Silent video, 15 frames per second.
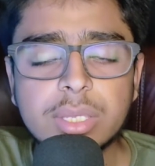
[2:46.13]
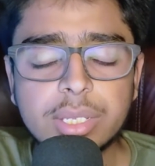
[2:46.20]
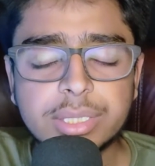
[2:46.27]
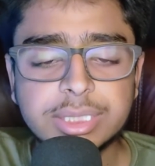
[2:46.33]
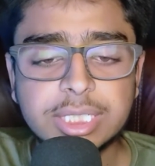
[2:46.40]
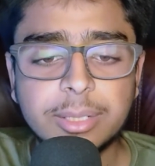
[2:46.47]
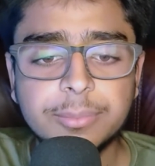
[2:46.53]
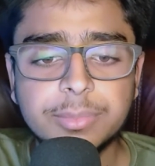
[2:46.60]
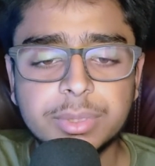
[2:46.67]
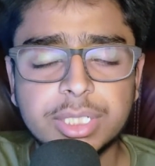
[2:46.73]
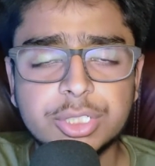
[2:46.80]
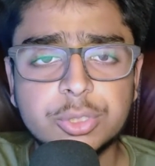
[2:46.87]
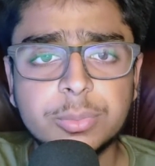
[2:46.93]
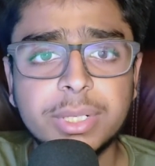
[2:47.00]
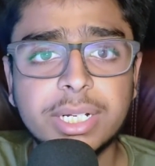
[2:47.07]
जब
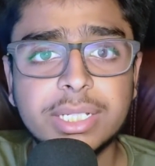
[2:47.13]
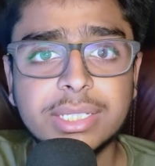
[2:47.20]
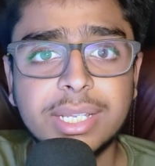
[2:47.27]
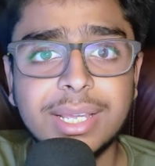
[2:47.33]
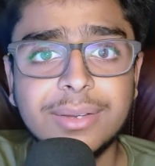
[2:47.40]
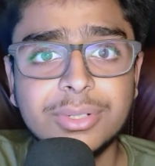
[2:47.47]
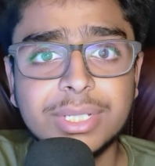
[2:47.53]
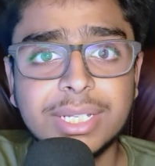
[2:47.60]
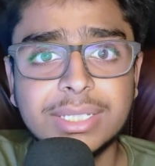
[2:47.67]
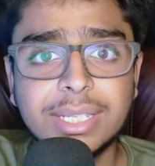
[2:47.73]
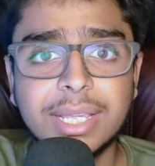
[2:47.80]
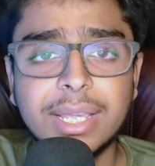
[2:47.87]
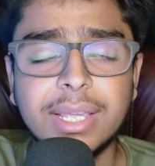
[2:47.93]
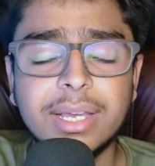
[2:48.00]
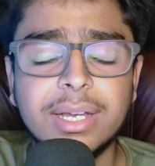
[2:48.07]
कस्टमर आता है वो देखता
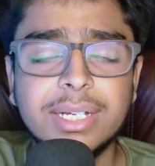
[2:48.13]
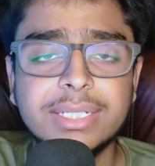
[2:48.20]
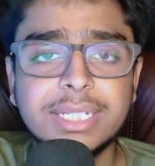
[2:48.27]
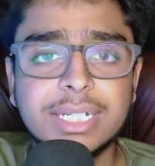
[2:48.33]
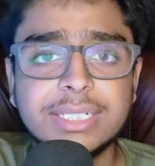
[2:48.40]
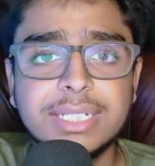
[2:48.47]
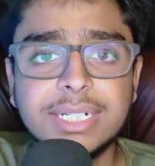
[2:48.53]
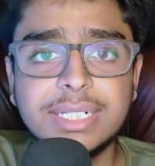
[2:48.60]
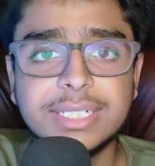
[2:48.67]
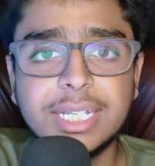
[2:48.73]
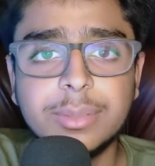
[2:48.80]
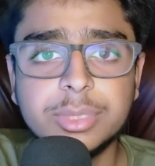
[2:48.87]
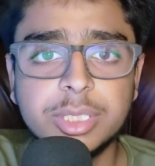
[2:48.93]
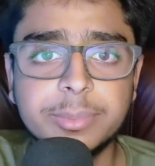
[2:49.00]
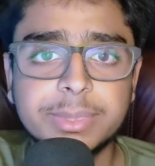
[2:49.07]
है हाँ यार ये डिज़ाइन
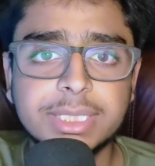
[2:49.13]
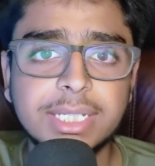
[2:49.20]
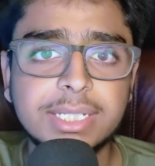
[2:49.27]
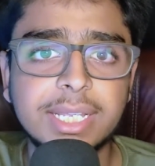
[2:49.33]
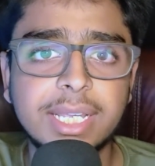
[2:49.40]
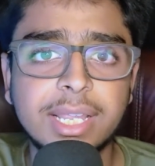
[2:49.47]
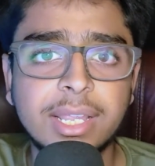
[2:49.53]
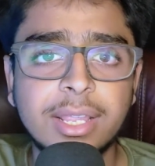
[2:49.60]
मुझे पसंद है